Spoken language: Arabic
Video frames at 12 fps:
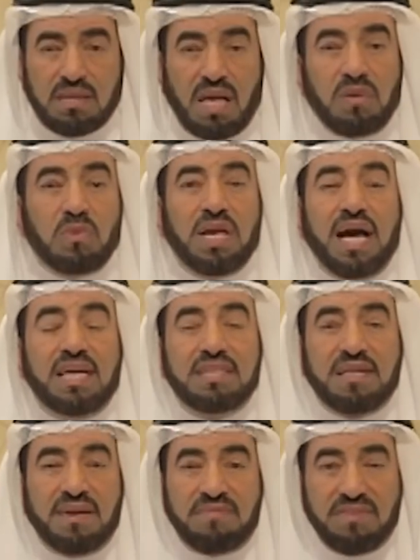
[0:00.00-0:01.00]
نحن
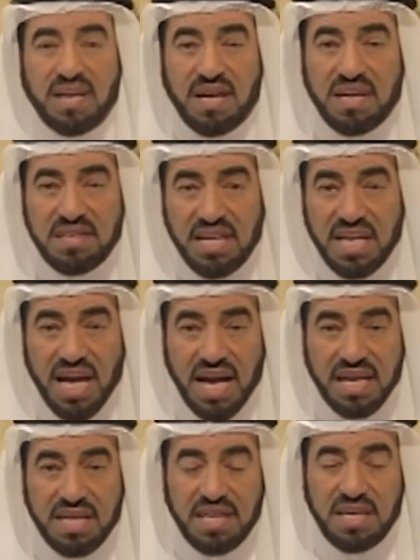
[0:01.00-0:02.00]
الآن في القرن
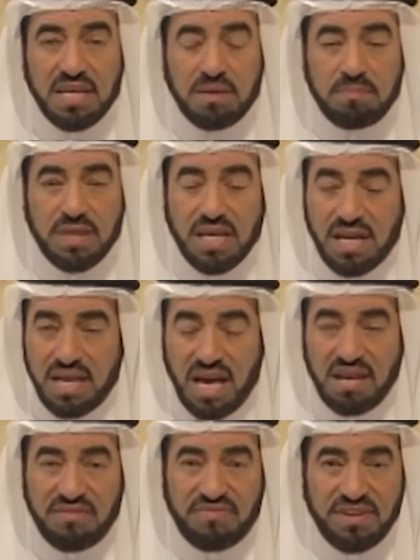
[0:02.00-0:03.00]
الأخير من
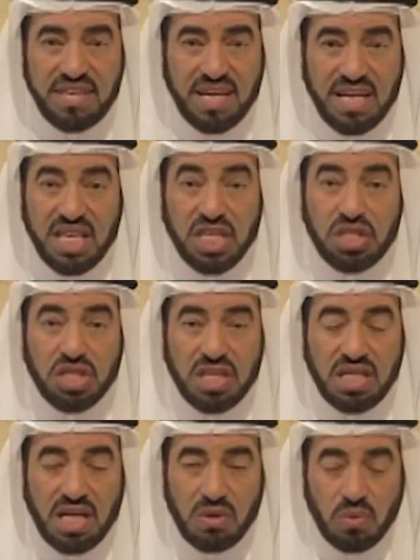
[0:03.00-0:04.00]
الألفية
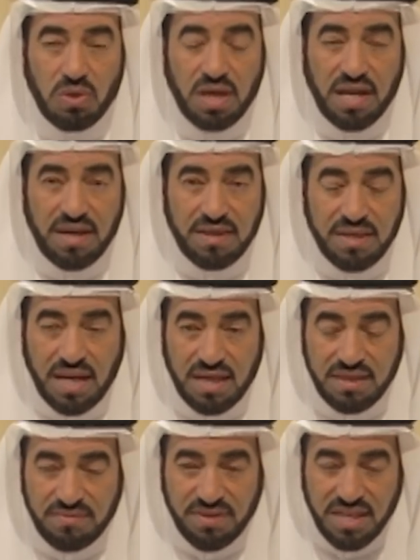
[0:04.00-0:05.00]
الهجرية الأولى
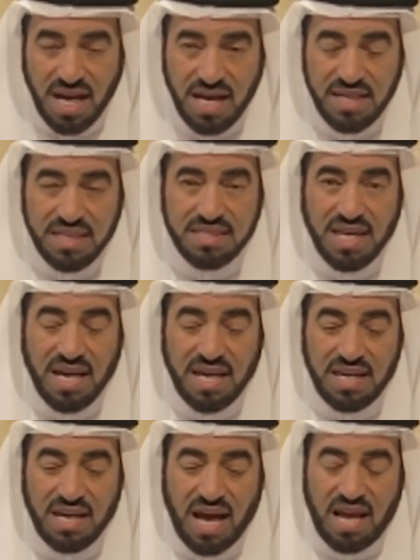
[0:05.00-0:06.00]
يعني في نهاية
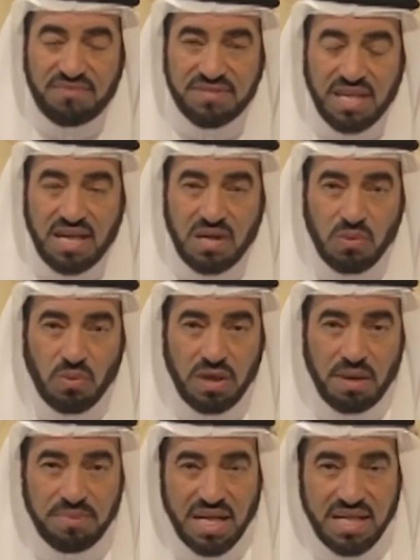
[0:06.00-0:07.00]
الألف سنة
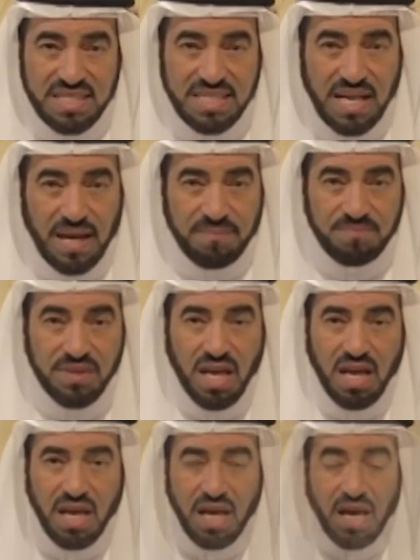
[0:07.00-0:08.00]
الأولى من الإسلام
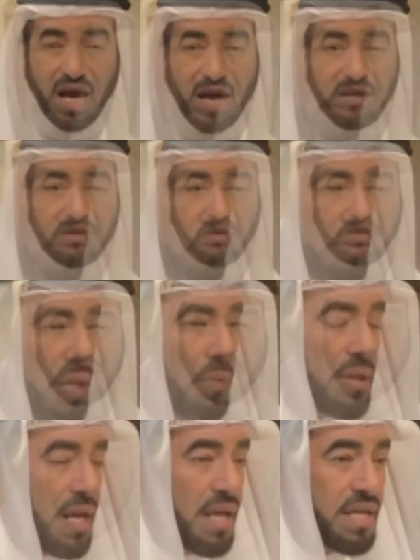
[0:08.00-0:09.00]
حيث
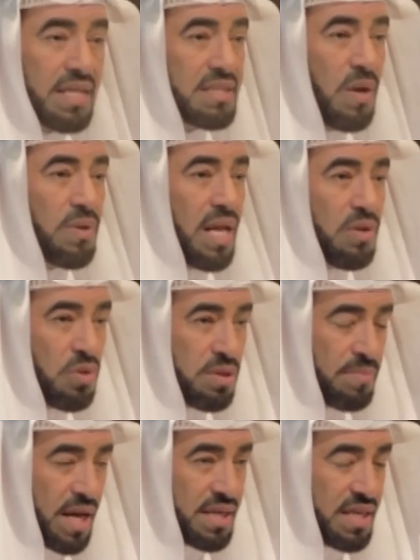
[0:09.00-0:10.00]
الدولة هي الدولة
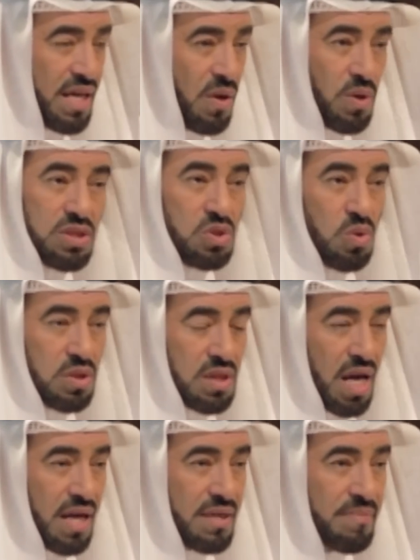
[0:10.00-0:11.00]
العثمانية
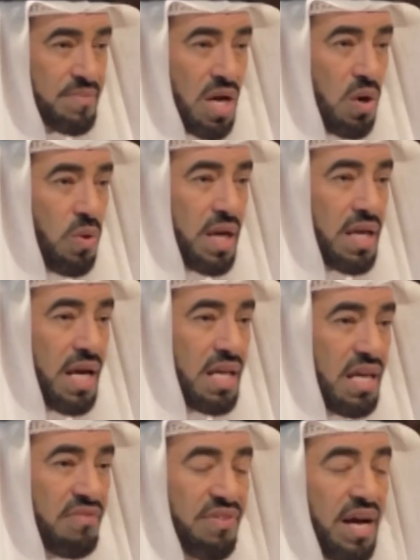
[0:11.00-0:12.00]
والسلطان هو
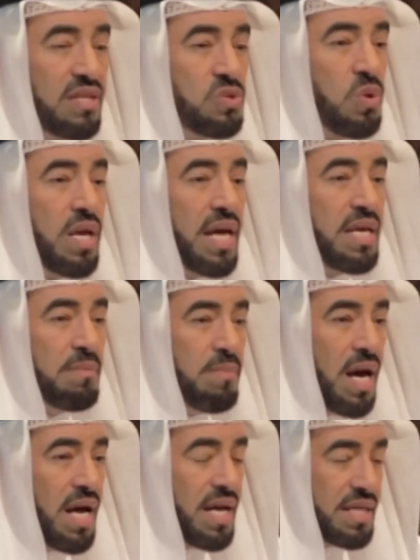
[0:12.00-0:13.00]
الخليفة
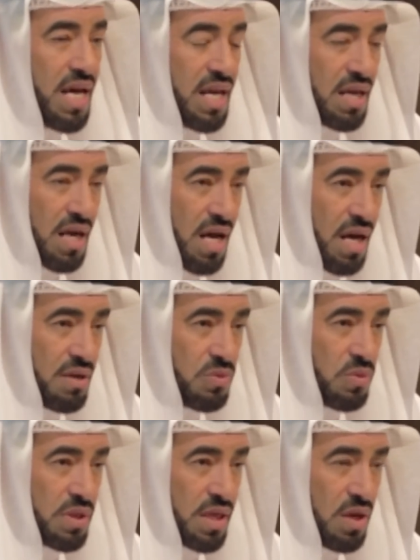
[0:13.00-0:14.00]
سليمان
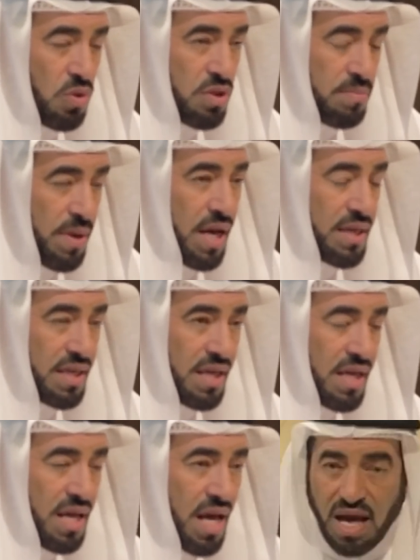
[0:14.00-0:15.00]
القانوني
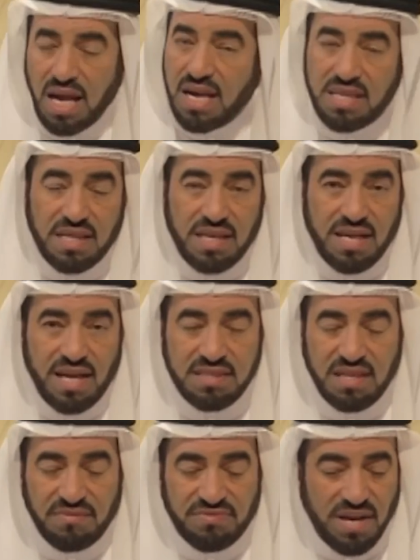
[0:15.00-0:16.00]
العثماني الذي
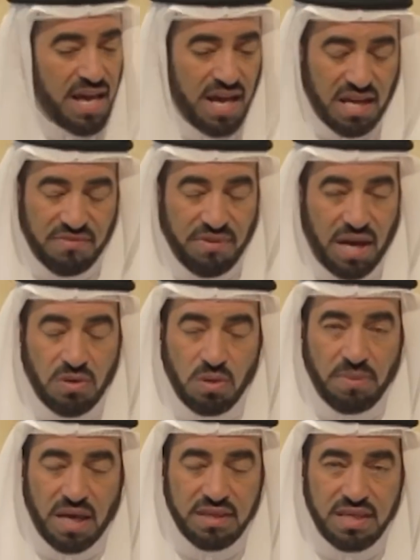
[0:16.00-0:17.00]
للاسف لا يعرف
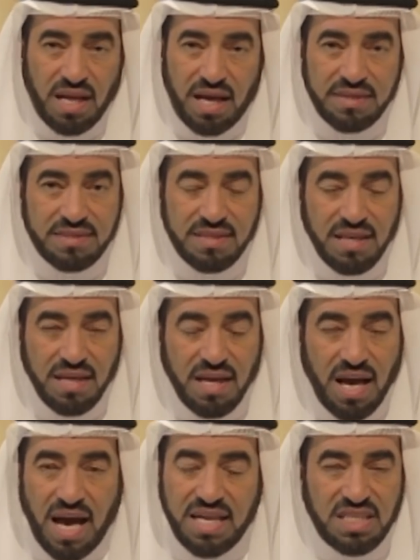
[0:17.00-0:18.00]
عنه بعض الناس
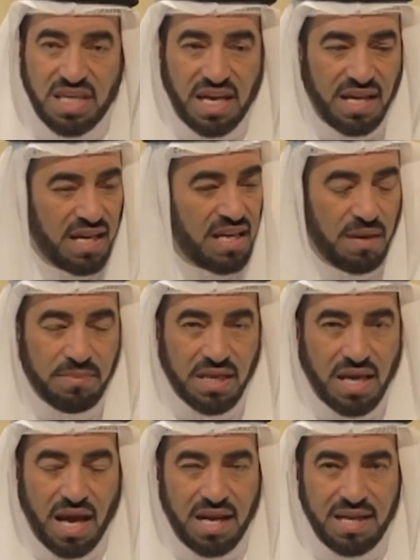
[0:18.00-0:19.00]
اي شيء الا من
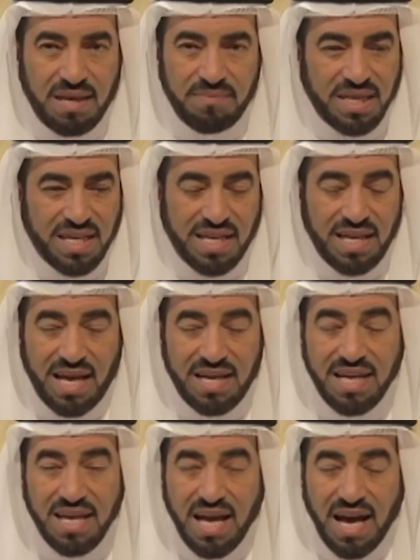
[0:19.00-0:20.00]
من
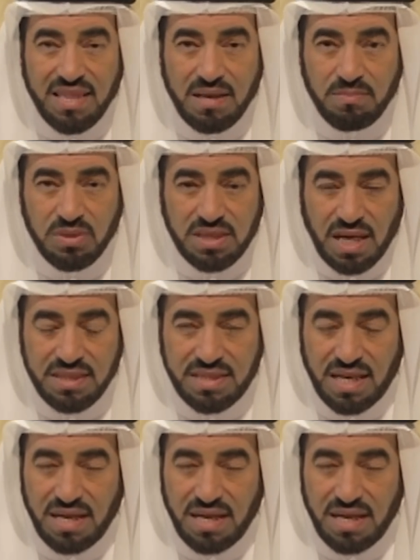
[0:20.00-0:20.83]
خلال هذا المسلسل